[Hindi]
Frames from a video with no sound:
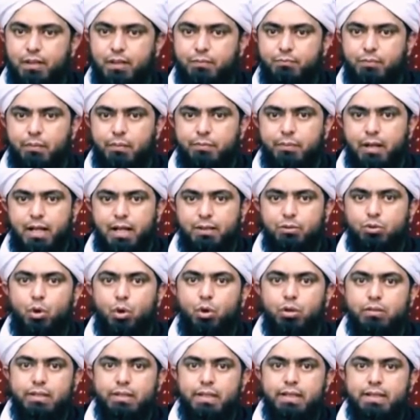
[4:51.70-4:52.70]
मामला
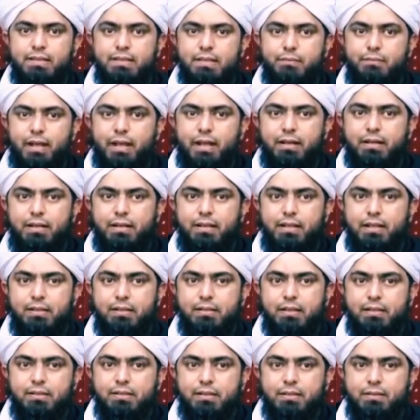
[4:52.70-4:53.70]
को और तरीके से भी हैंडल किया
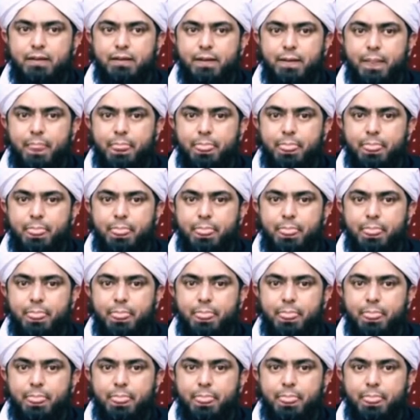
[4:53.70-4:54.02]
जा सकता है